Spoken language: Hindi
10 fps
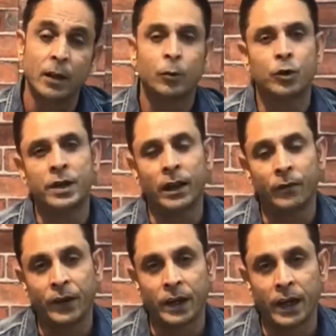कुछ
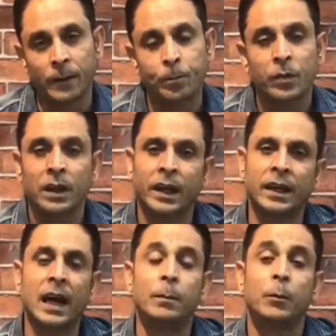अनफिट हैं
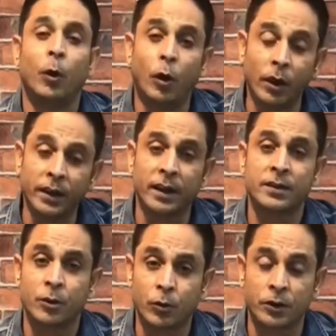लेकिन आप और
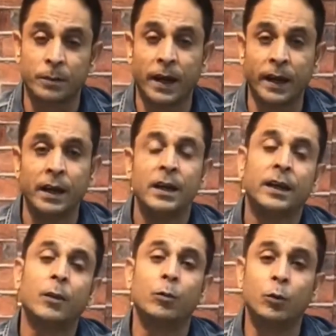यंगस्टर को जमाएं
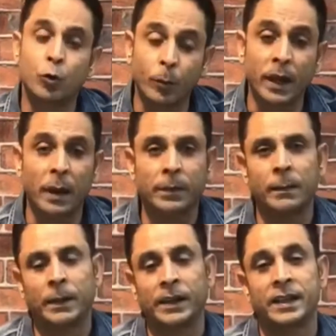कि उनको भी आपका
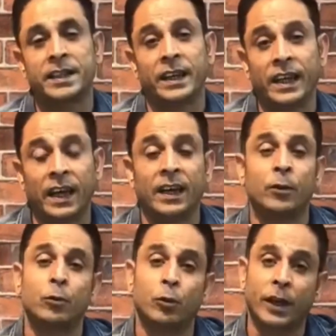पता चले कि आगे
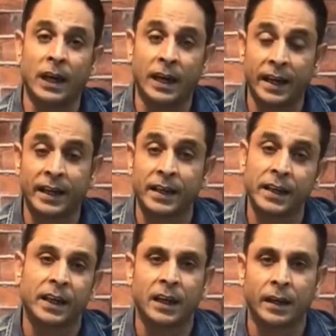उनको खिलाना है कि
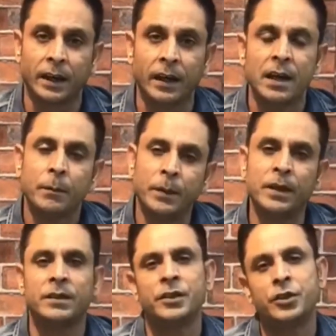नहीं खिलाना
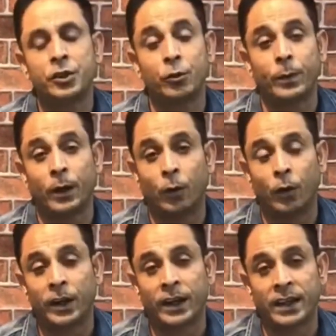प्लीज़ इन चीज़ों पे
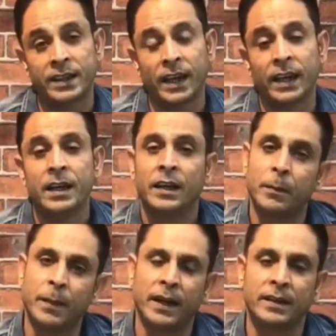गौर किया जाए कि
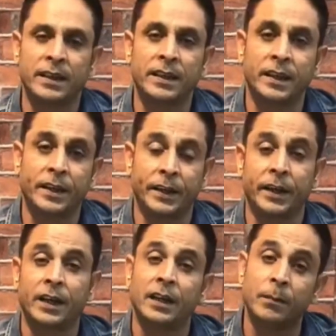पाकिस्तान के
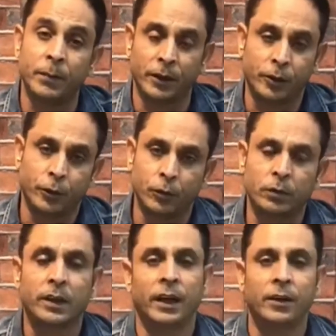क्रिकेट के लिए
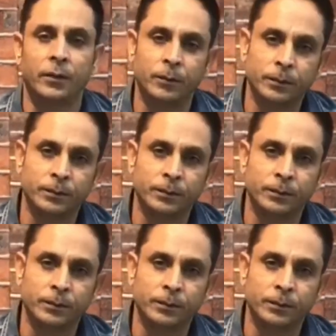बेहतरीन थैंक यू